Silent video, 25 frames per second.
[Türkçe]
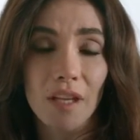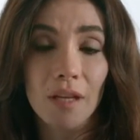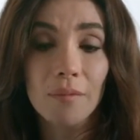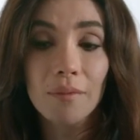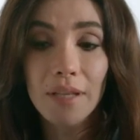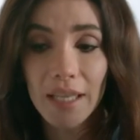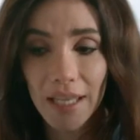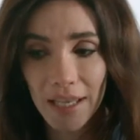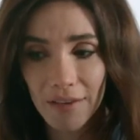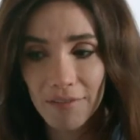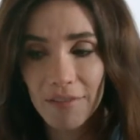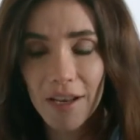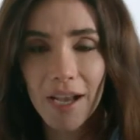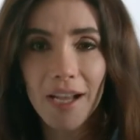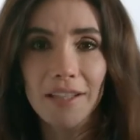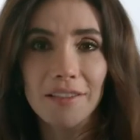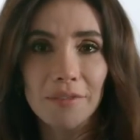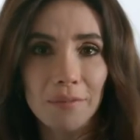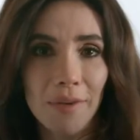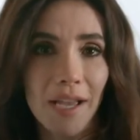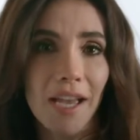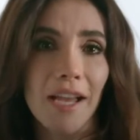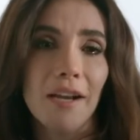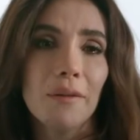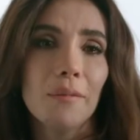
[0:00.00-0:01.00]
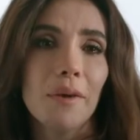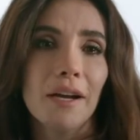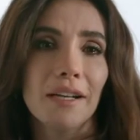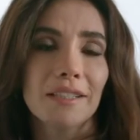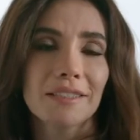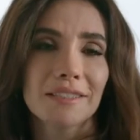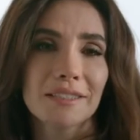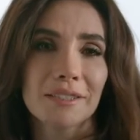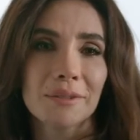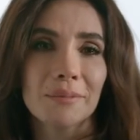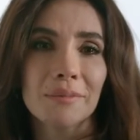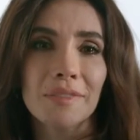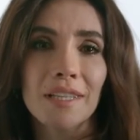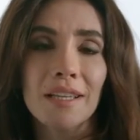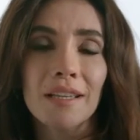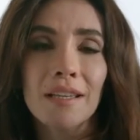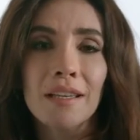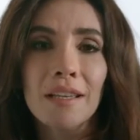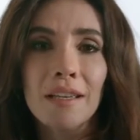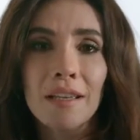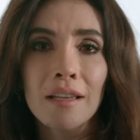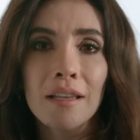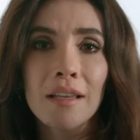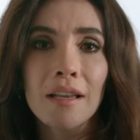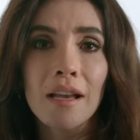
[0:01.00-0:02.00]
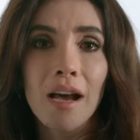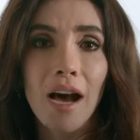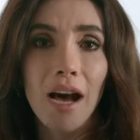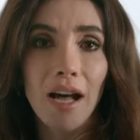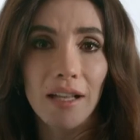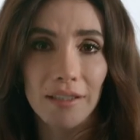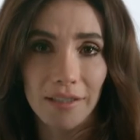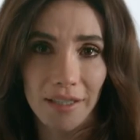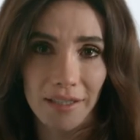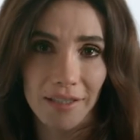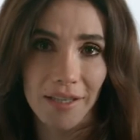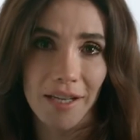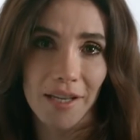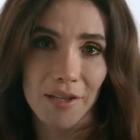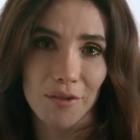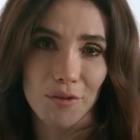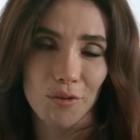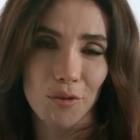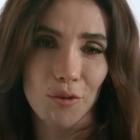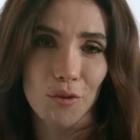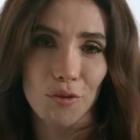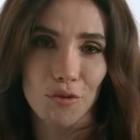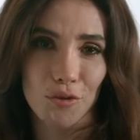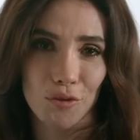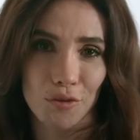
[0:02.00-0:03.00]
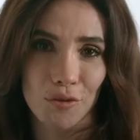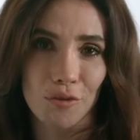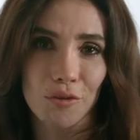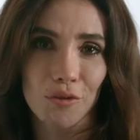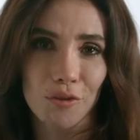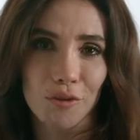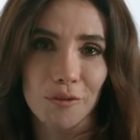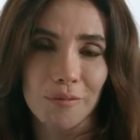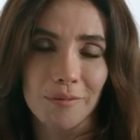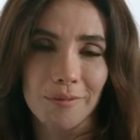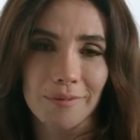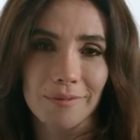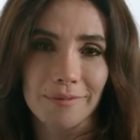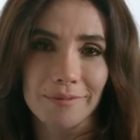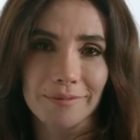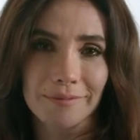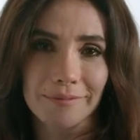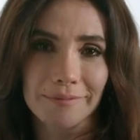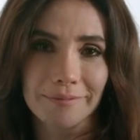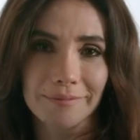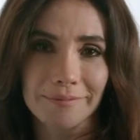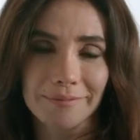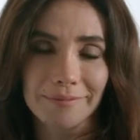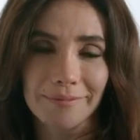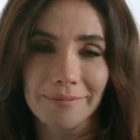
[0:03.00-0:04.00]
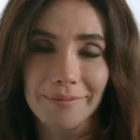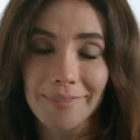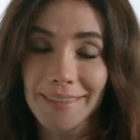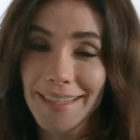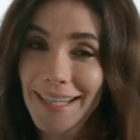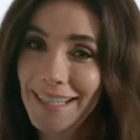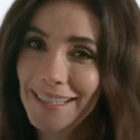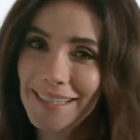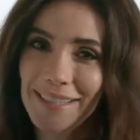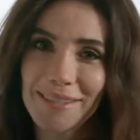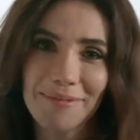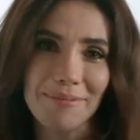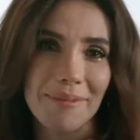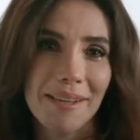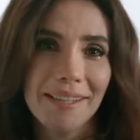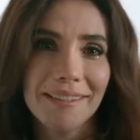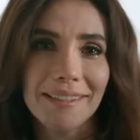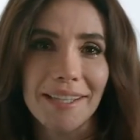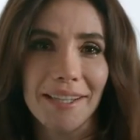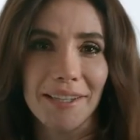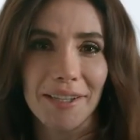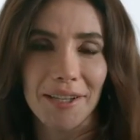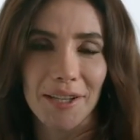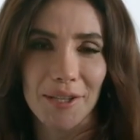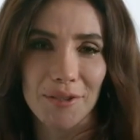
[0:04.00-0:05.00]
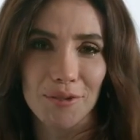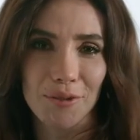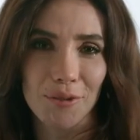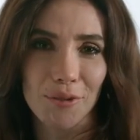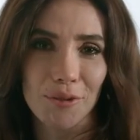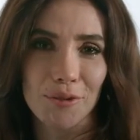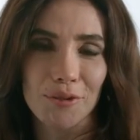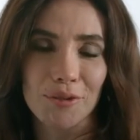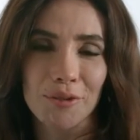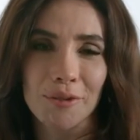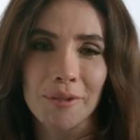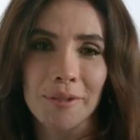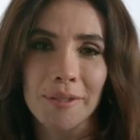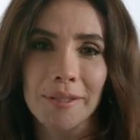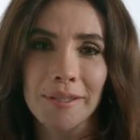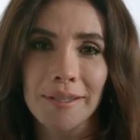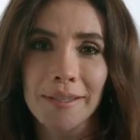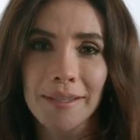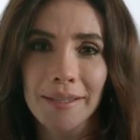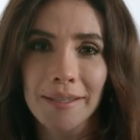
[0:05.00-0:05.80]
Ama evladıma her baktığımda Allah razı olsun diyorum. Ne diyeyim Allah razı olsun.